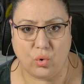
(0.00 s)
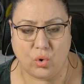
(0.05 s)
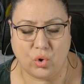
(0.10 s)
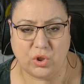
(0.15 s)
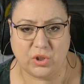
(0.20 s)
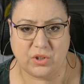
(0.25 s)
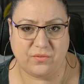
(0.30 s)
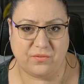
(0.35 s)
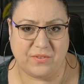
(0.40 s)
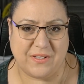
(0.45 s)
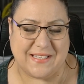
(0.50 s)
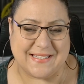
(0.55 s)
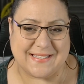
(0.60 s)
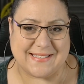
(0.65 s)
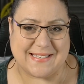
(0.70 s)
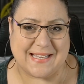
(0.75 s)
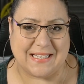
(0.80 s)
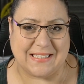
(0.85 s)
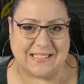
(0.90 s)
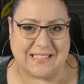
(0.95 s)
Und wie
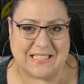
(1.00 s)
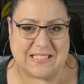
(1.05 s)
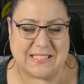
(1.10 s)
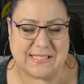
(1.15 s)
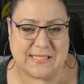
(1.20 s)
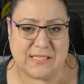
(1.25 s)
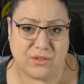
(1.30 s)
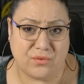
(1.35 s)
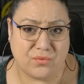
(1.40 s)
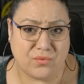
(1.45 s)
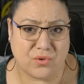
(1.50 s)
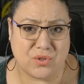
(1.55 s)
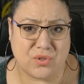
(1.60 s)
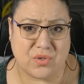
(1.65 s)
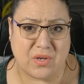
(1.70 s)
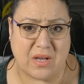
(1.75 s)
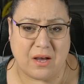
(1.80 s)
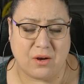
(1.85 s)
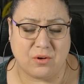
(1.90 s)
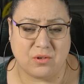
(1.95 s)
gesagt, es sieht wohl
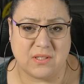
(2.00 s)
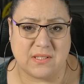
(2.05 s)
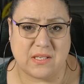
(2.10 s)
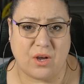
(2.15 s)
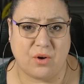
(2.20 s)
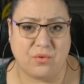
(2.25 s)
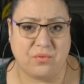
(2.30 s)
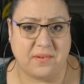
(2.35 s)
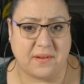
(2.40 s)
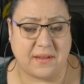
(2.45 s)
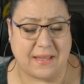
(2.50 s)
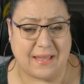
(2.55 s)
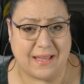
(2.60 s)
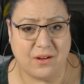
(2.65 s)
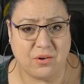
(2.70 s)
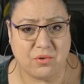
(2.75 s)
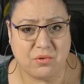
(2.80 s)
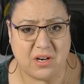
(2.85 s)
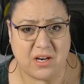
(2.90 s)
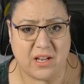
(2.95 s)
so aus, auf
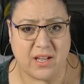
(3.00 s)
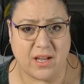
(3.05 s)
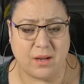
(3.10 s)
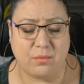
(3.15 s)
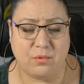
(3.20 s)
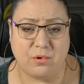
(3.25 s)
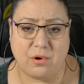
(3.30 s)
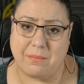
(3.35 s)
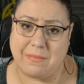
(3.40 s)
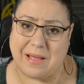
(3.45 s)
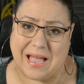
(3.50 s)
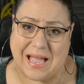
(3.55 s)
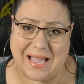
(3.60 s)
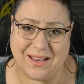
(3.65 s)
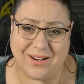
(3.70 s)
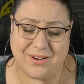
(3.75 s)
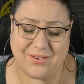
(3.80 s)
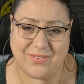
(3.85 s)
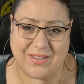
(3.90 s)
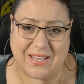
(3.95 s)
regulärem,
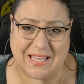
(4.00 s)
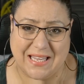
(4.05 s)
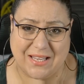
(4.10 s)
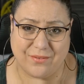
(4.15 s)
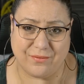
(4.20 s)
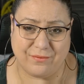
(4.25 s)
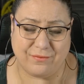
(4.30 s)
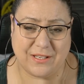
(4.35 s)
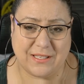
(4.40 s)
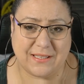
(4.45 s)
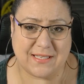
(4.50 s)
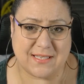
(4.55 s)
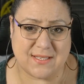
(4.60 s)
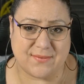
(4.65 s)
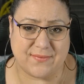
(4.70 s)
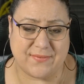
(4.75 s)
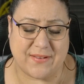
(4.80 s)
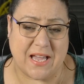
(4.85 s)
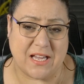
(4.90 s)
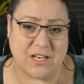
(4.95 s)
normalen Weg wird
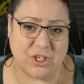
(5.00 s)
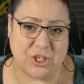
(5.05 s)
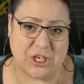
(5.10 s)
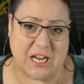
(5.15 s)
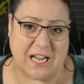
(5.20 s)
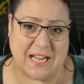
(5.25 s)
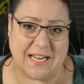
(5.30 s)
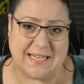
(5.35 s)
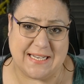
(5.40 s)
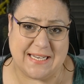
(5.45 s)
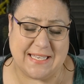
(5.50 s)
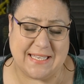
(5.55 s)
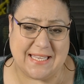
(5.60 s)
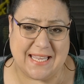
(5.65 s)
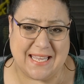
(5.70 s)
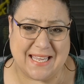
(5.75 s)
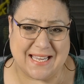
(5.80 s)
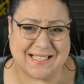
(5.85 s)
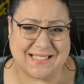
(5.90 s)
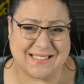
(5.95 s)
es wahrscheinlich
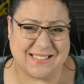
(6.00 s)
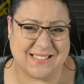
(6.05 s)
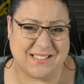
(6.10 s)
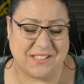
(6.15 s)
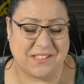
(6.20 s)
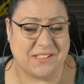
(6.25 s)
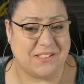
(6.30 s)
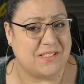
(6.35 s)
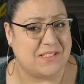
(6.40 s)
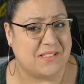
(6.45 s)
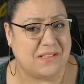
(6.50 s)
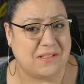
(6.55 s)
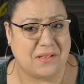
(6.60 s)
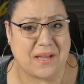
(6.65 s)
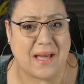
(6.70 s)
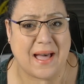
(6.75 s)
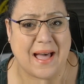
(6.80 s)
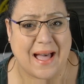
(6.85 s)
erst in circa